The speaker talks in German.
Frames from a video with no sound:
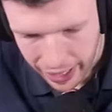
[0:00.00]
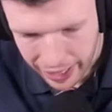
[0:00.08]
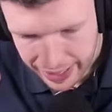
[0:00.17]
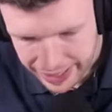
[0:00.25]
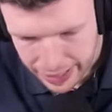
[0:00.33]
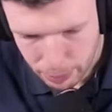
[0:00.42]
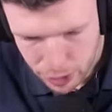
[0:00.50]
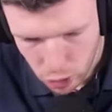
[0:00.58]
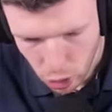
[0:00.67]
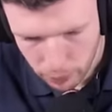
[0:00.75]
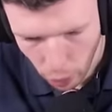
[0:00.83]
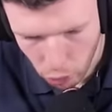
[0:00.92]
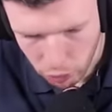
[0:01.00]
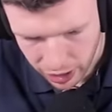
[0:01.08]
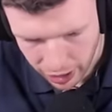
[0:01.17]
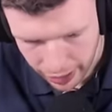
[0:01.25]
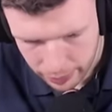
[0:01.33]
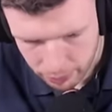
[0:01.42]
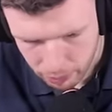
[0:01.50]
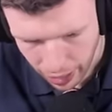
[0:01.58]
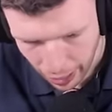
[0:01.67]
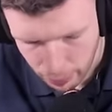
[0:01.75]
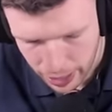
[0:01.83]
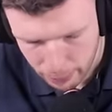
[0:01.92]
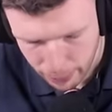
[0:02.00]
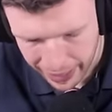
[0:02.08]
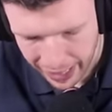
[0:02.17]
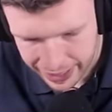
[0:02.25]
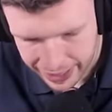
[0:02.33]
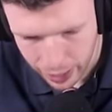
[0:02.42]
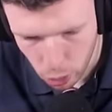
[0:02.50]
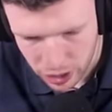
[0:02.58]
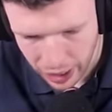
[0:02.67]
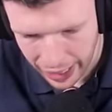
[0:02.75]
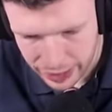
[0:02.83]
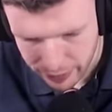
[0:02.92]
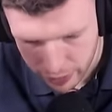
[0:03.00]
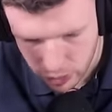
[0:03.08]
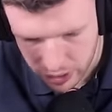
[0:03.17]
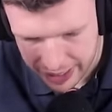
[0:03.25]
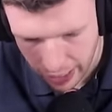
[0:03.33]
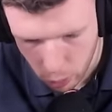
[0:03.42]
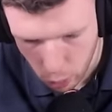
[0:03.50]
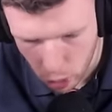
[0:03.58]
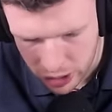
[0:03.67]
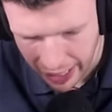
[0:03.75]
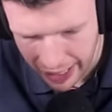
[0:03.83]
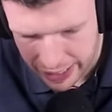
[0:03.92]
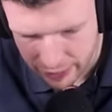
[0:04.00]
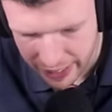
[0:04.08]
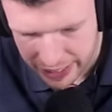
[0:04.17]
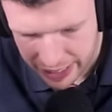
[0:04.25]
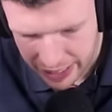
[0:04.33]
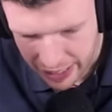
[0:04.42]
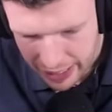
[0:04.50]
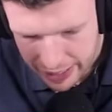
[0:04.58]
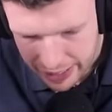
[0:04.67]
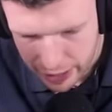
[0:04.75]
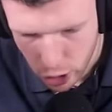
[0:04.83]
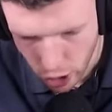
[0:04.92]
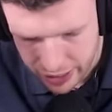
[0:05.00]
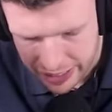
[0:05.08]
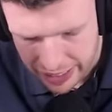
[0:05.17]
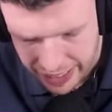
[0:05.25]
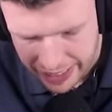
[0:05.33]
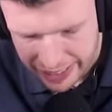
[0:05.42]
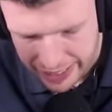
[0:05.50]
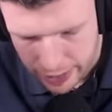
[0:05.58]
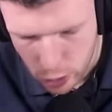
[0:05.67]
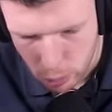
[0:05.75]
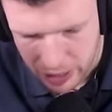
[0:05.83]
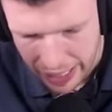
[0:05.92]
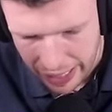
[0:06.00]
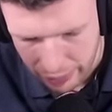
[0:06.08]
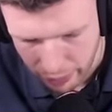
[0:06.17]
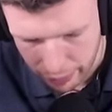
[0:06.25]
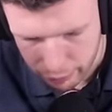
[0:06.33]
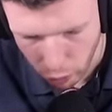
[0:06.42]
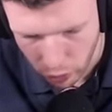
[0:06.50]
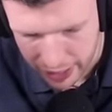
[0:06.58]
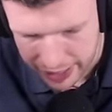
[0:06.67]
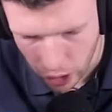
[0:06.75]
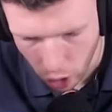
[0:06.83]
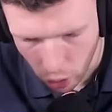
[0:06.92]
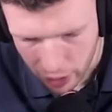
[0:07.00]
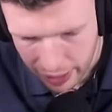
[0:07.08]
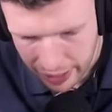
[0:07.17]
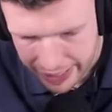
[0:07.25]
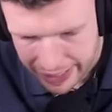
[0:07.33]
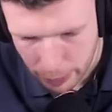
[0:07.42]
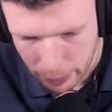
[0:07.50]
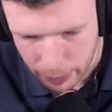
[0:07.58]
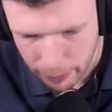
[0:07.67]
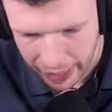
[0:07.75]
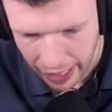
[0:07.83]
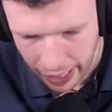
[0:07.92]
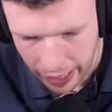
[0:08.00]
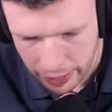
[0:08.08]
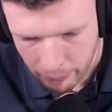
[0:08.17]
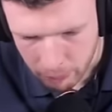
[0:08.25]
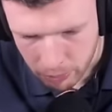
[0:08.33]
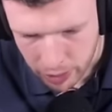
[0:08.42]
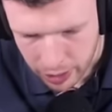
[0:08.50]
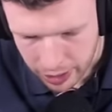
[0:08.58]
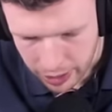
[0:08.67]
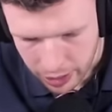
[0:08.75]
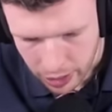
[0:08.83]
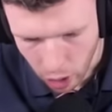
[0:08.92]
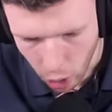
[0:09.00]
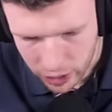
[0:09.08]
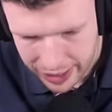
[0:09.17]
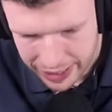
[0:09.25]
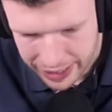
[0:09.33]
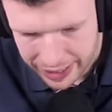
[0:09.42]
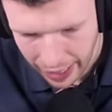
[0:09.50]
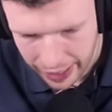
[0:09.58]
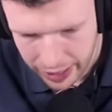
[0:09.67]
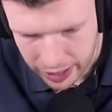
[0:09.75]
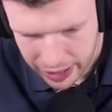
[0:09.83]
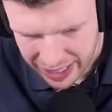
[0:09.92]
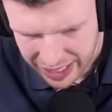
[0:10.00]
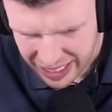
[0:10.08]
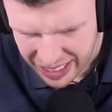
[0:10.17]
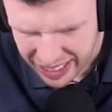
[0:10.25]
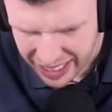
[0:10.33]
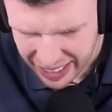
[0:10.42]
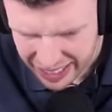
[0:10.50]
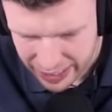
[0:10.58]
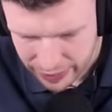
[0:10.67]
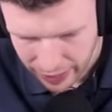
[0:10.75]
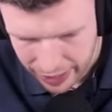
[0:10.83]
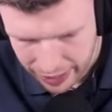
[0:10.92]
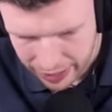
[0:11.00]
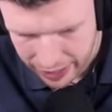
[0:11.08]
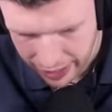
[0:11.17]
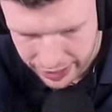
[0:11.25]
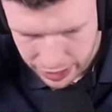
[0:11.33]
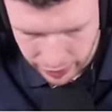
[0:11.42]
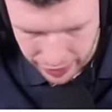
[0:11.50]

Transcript: Seppis kommen auch wieder rein. Aber der Packer hat eine erhöhte Reichweite. Und diese erhöhte Reichweite, die könnte jetzt hier zum Segen werden, Freunde. Let's go. Nächster Pinimecker rein. Und das ist es. Einer. Ah, keine zwei, leider. Keine zwei.